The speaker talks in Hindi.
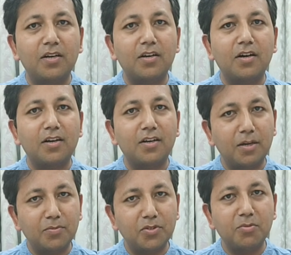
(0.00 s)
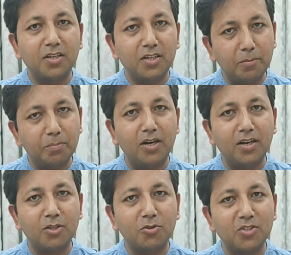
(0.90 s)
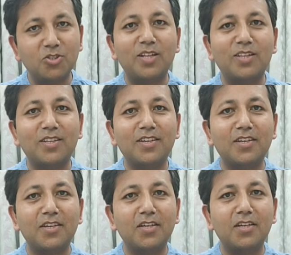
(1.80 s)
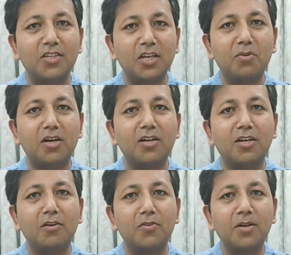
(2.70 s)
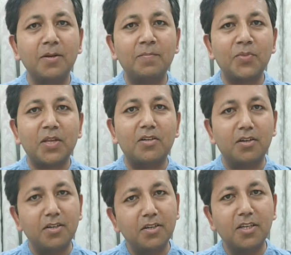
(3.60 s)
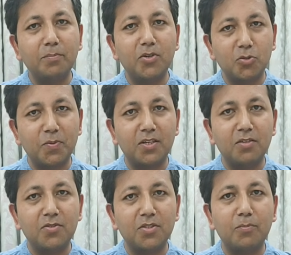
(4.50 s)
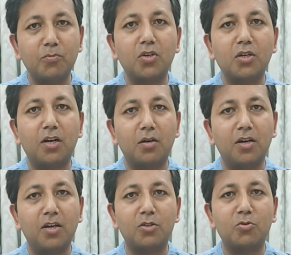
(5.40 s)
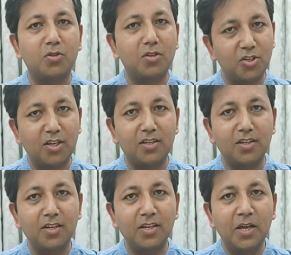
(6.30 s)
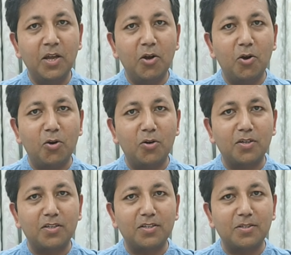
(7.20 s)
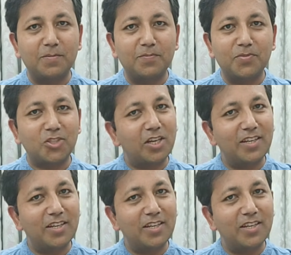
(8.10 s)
अगर आप सभी ने ये पढ़ा है तो ये जानते हैं कि ये महाकाव्य कर्ण के पर्सपेक्टिव से पूरी महाभारत को दर्शाता है और